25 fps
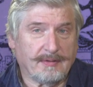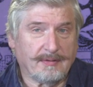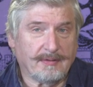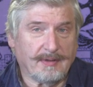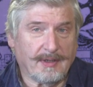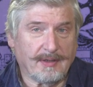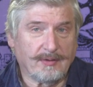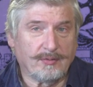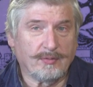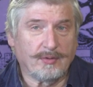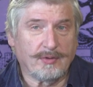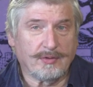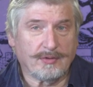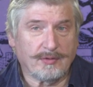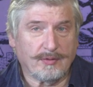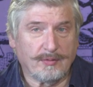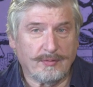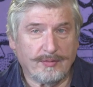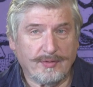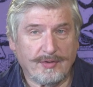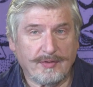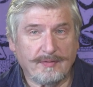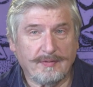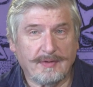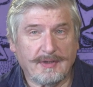одной из
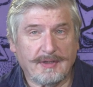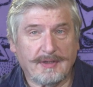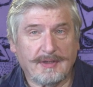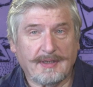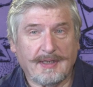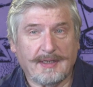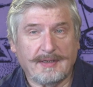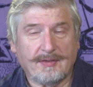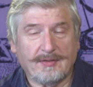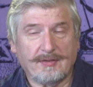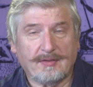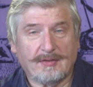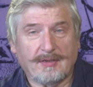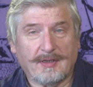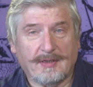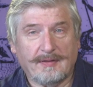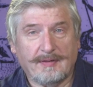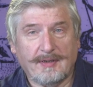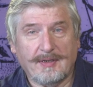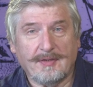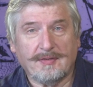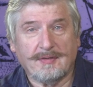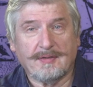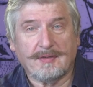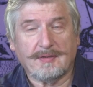ключевых тайн
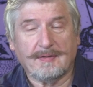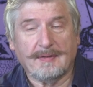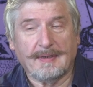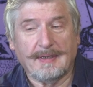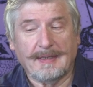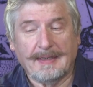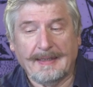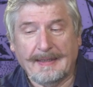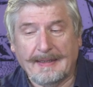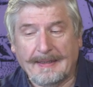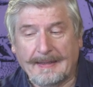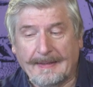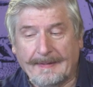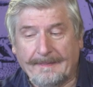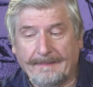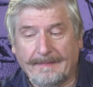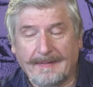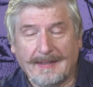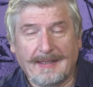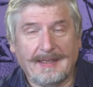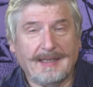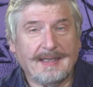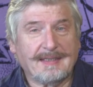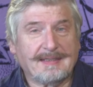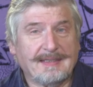человечества.
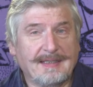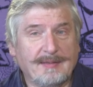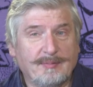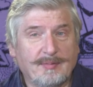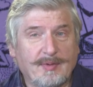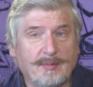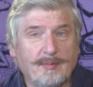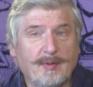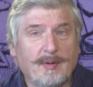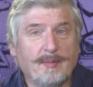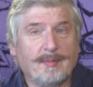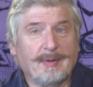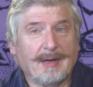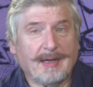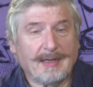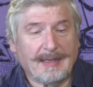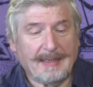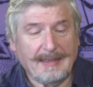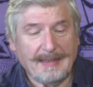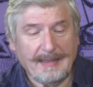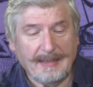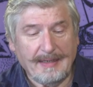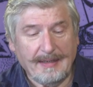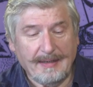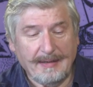И если бы мы
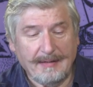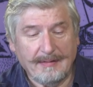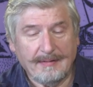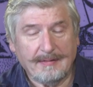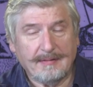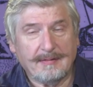могли